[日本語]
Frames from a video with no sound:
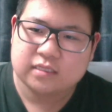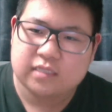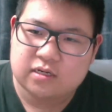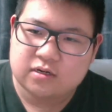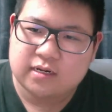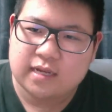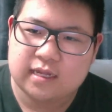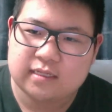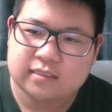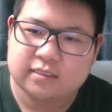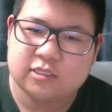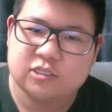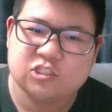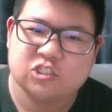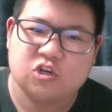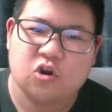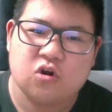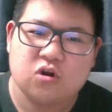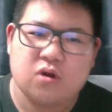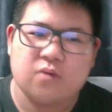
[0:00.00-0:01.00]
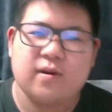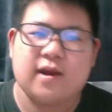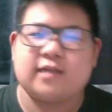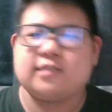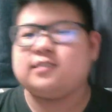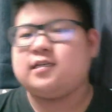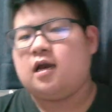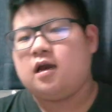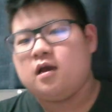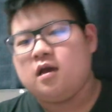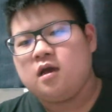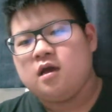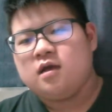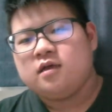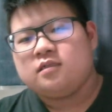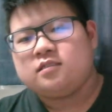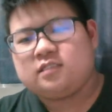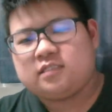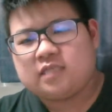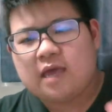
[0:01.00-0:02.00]
てるかっていう証拠もあるじゃん。
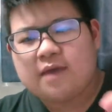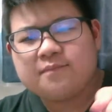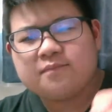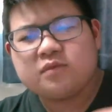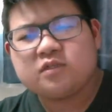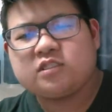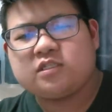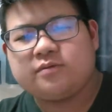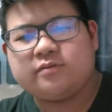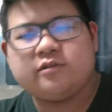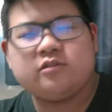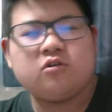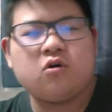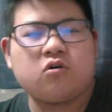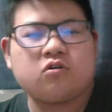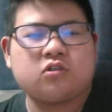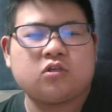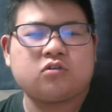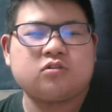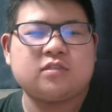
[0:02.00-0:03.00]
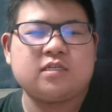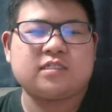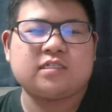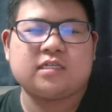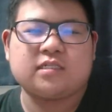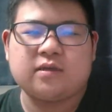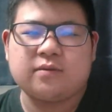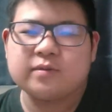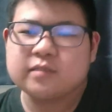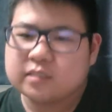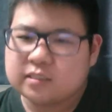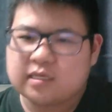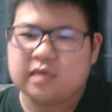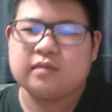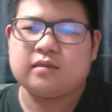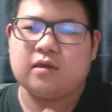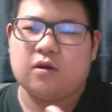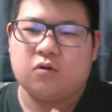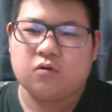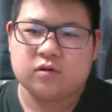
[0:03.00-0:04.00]
全部自分の憶測でしか喋ってな
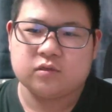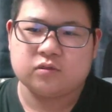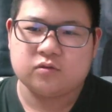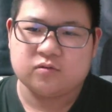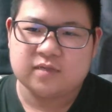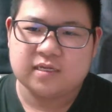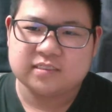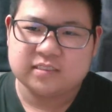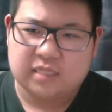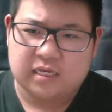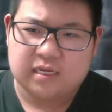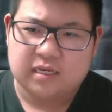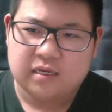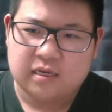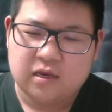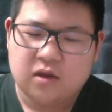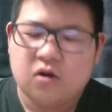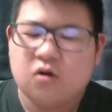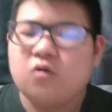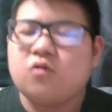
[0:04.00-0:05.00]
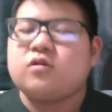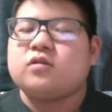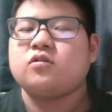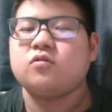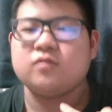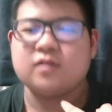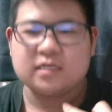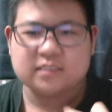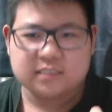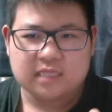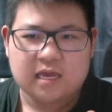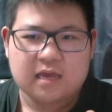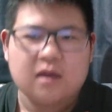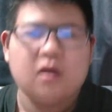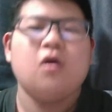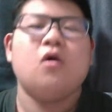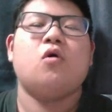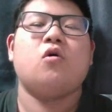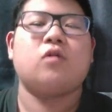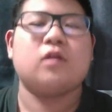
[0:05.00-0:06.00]
いんだよ。俺と同じで。俺と同じで、
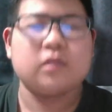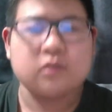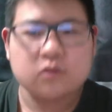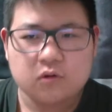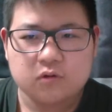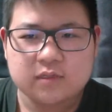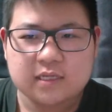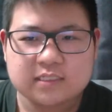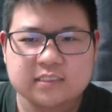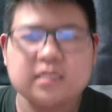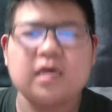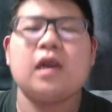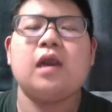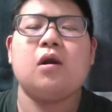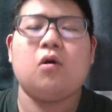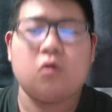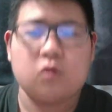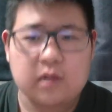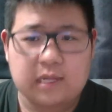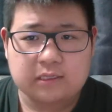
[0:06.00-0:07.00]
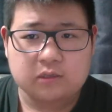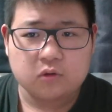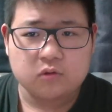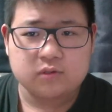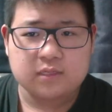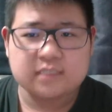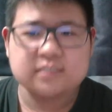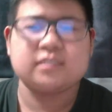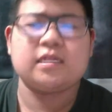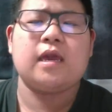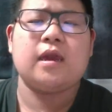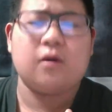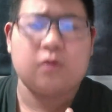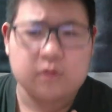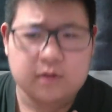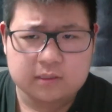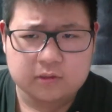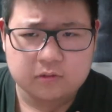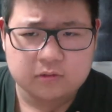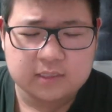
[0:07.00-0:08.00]
俺と同じで、俺と同じで、
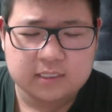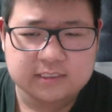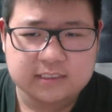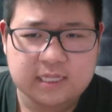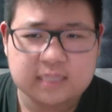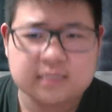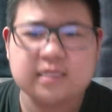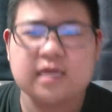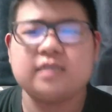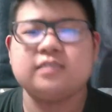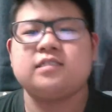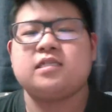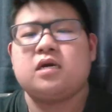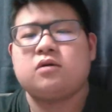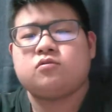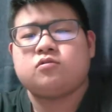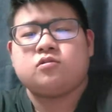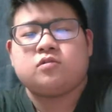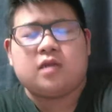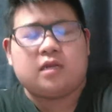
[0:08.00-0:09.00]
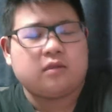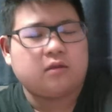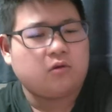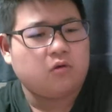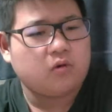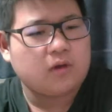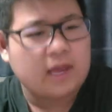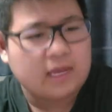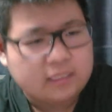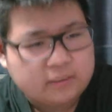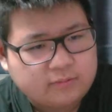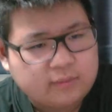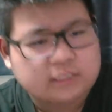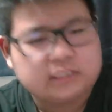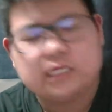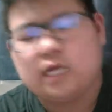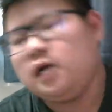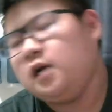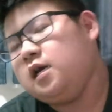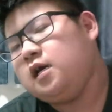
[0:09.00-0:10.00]
俺と同じで、大事なことなので5回言いま
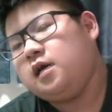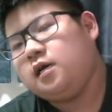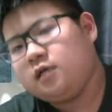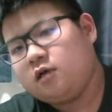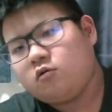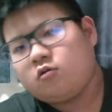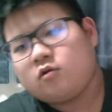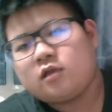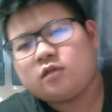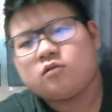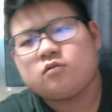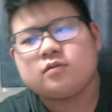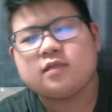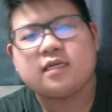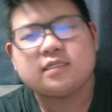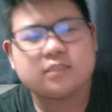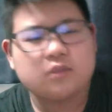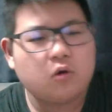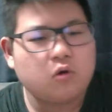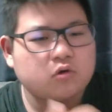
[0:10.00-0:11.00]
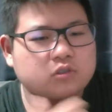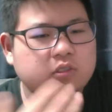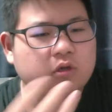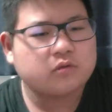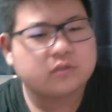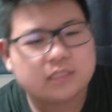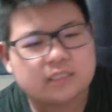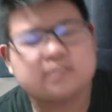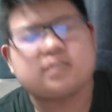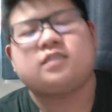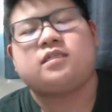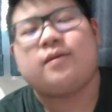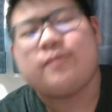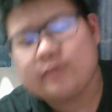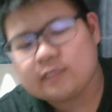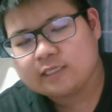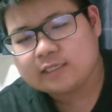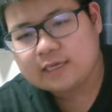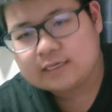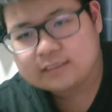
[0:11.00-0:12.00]
した。俺と同じで憶測でしか
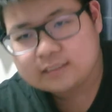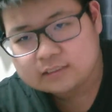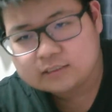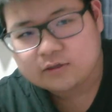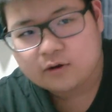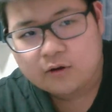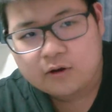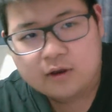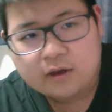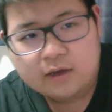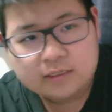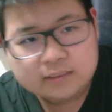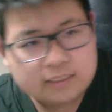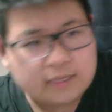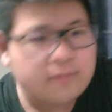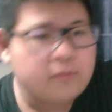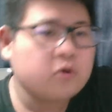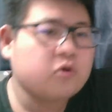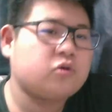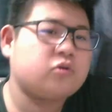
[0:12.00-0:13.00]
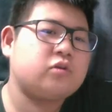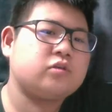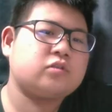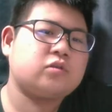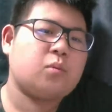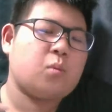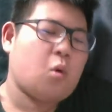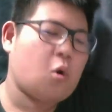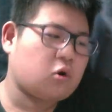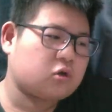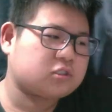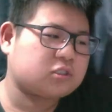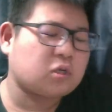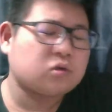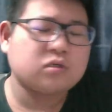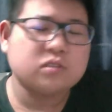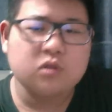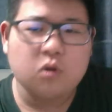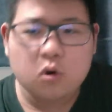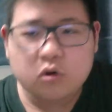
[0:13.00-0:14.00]
喋ってないんですよ。でもこの人も憶
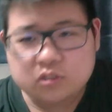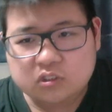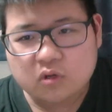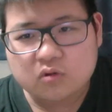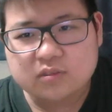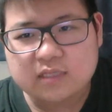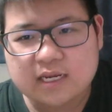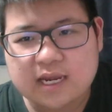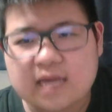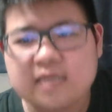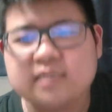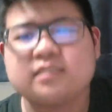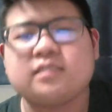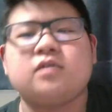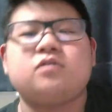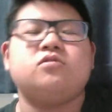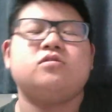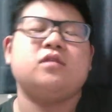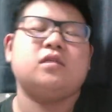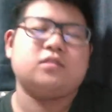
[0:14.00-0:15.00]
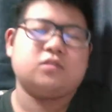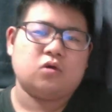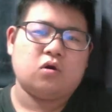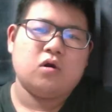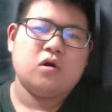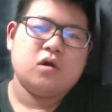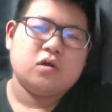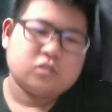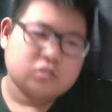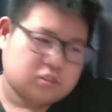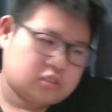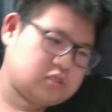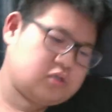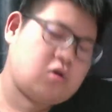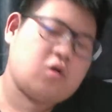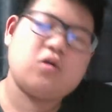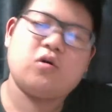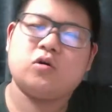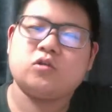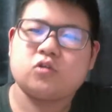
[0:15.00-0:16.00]
測に憶測で返してるんですよ。す
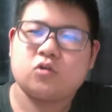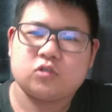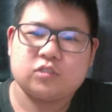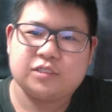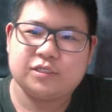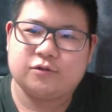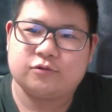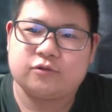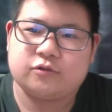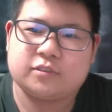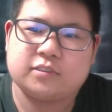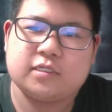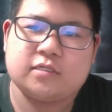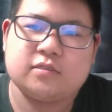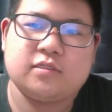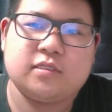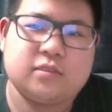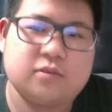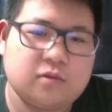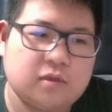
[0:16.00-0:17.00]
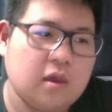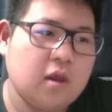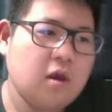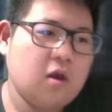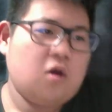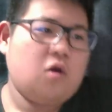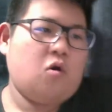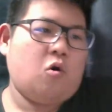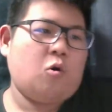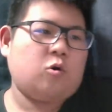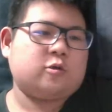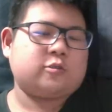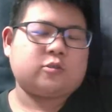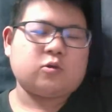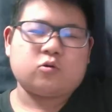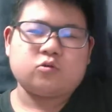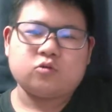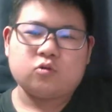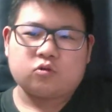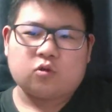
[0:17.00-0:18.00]
ごい恐ろしいことをしてるんですよね。憶
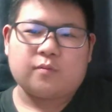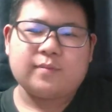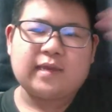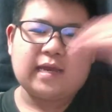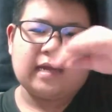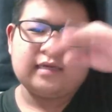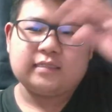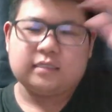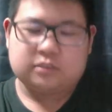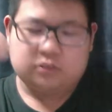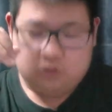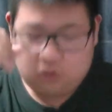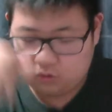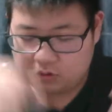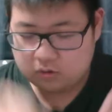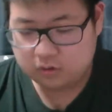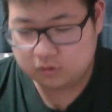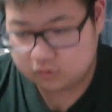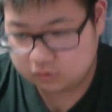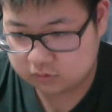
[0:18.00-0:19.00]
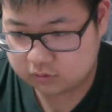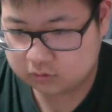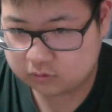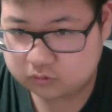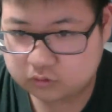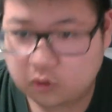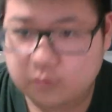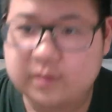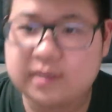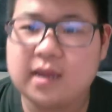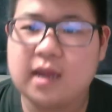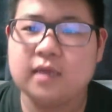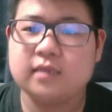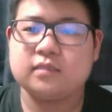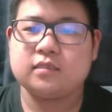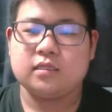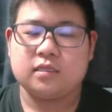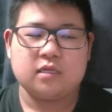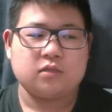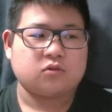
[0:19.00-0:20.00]
測の飛び交いですよ。うん、飛び交
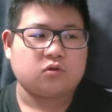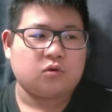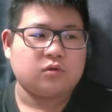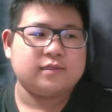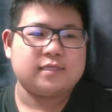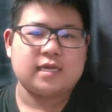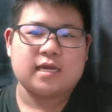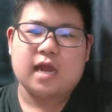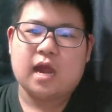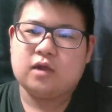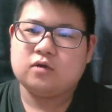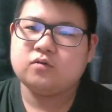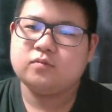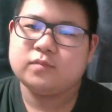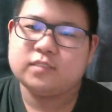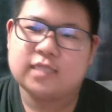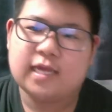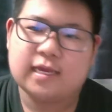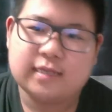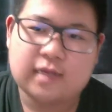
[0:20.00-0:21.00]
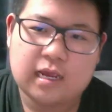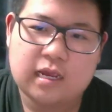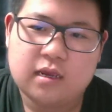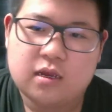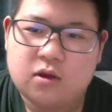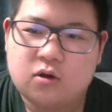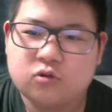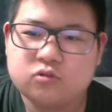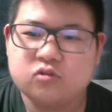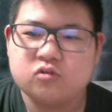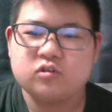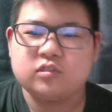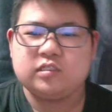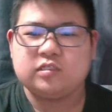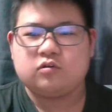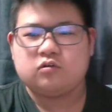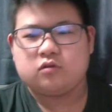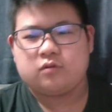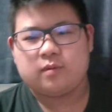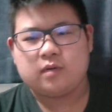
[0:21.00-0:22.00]
いってね、飛んで買うみたいな、恐ろし
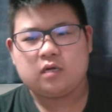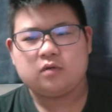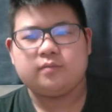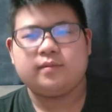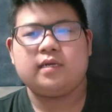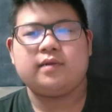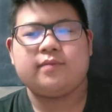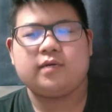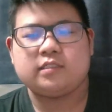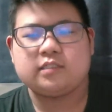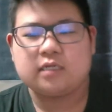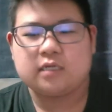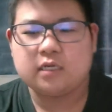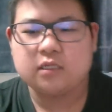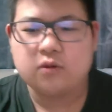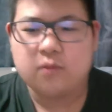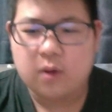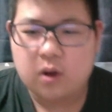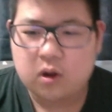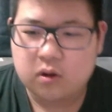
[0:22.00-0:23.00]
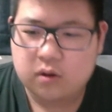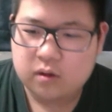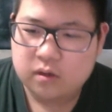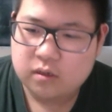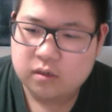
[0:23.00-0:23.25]
い言葉が生まれましたけども、